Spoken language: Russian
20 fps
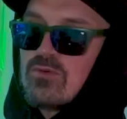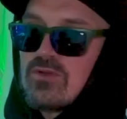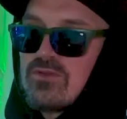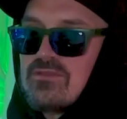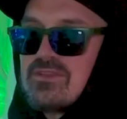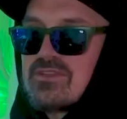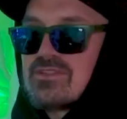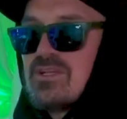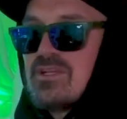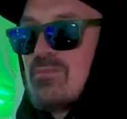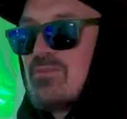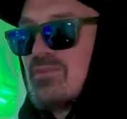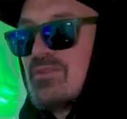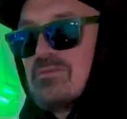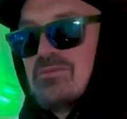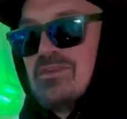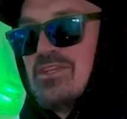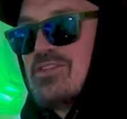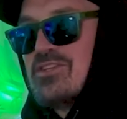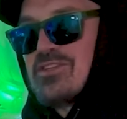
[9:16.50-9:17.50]
уровне
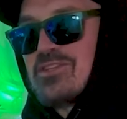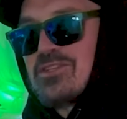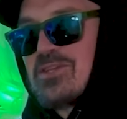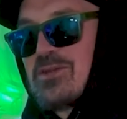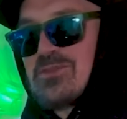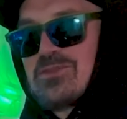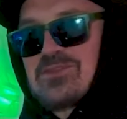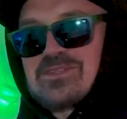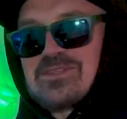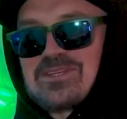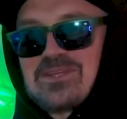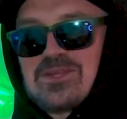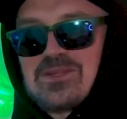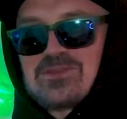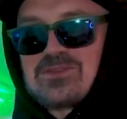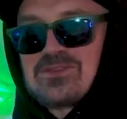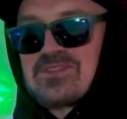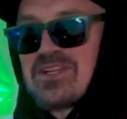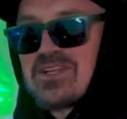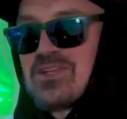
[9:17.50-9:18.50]
западном я не считаю, что это
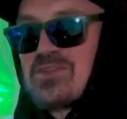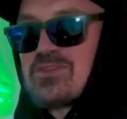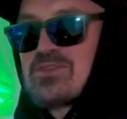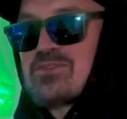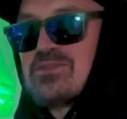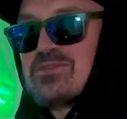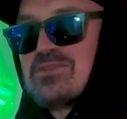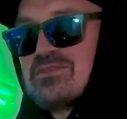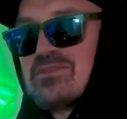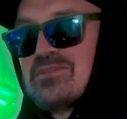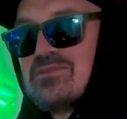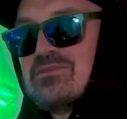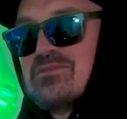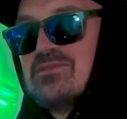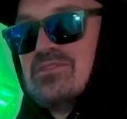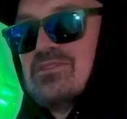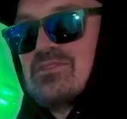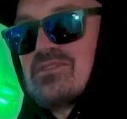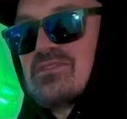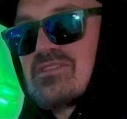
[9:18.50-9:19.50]
хорошо скретчу. Э,
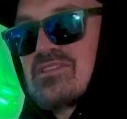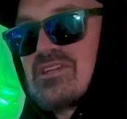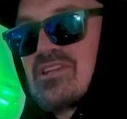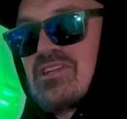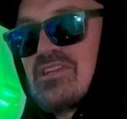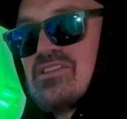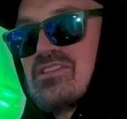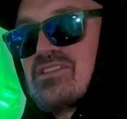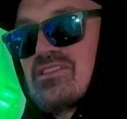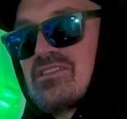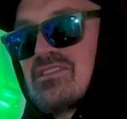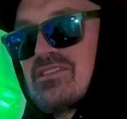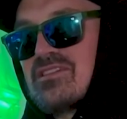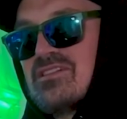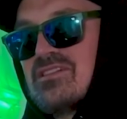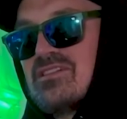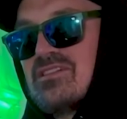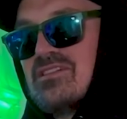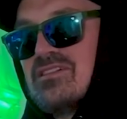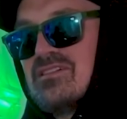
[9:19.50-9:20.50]
вот. Скретч
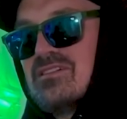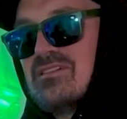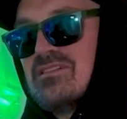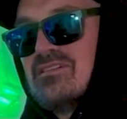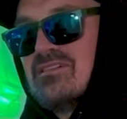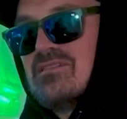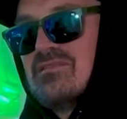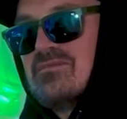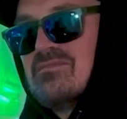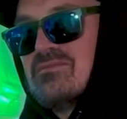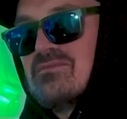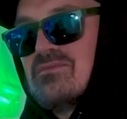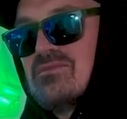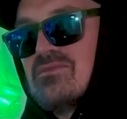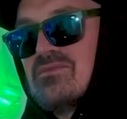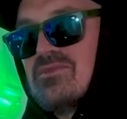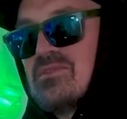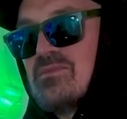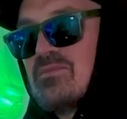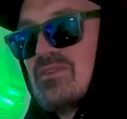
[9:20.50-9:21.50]
это,
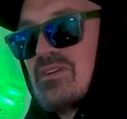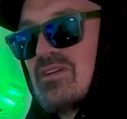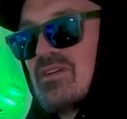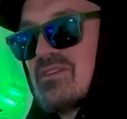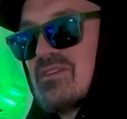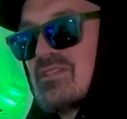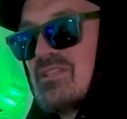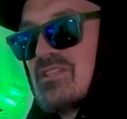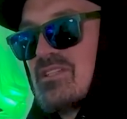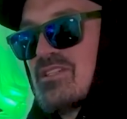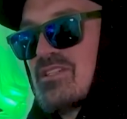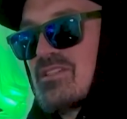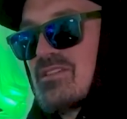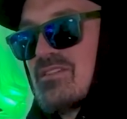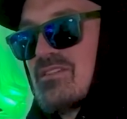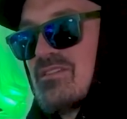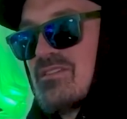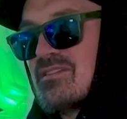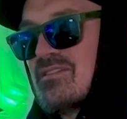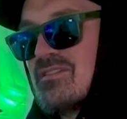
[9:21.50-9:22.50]
ну, типа, как, знаешь,
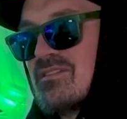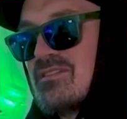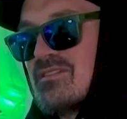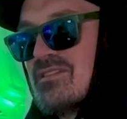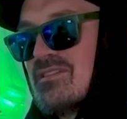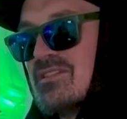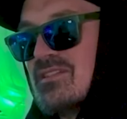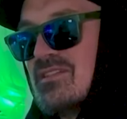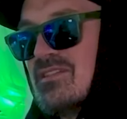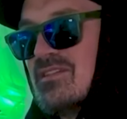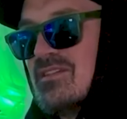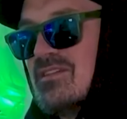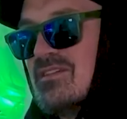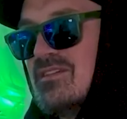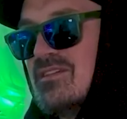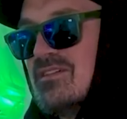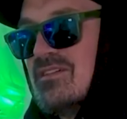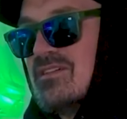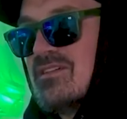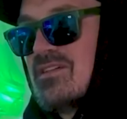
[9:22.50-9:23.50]
э,
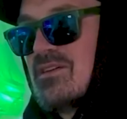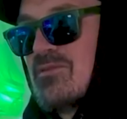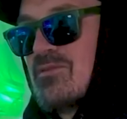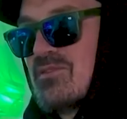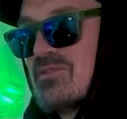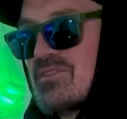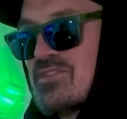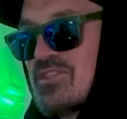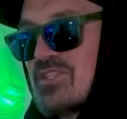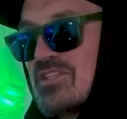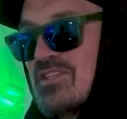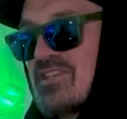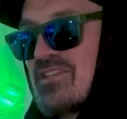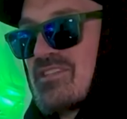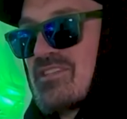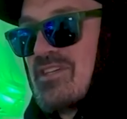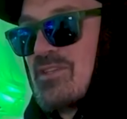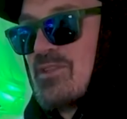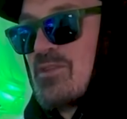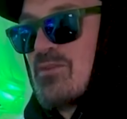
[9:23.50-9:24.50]
как вот
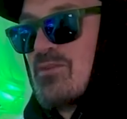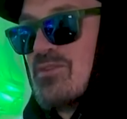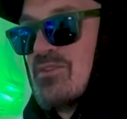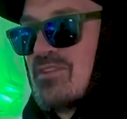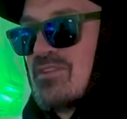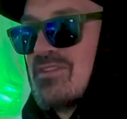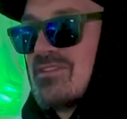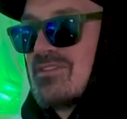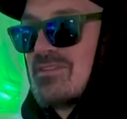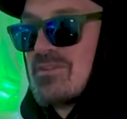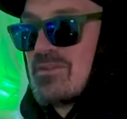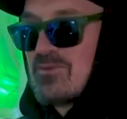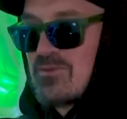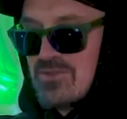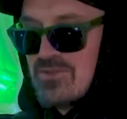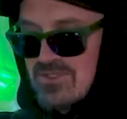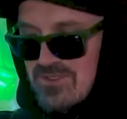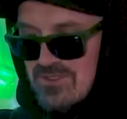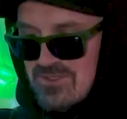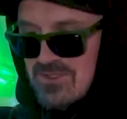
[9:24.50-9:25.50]
человек-задрот,
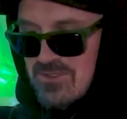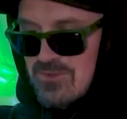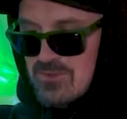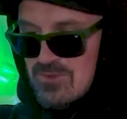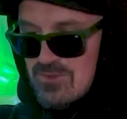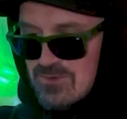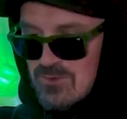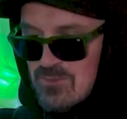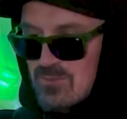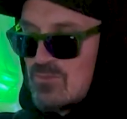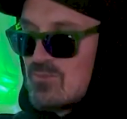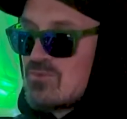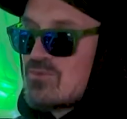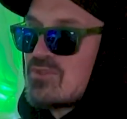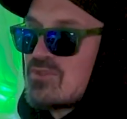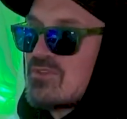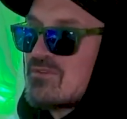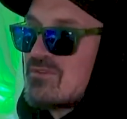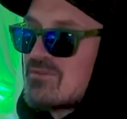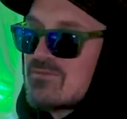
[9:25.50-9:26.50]
который сидит, что-то
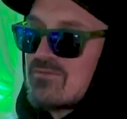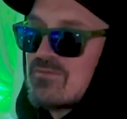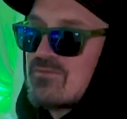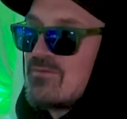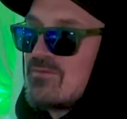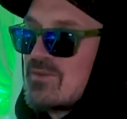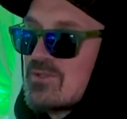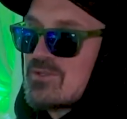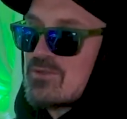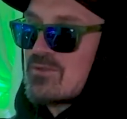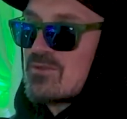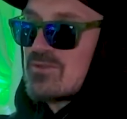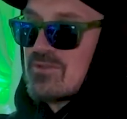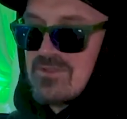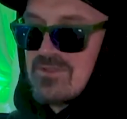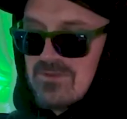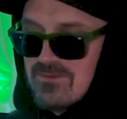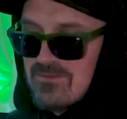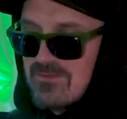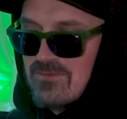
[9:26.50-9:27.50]
учит, во что-то
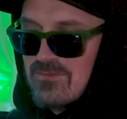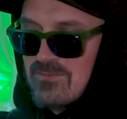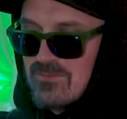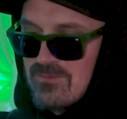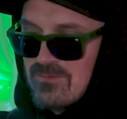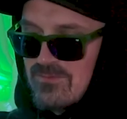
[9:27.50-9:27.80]
там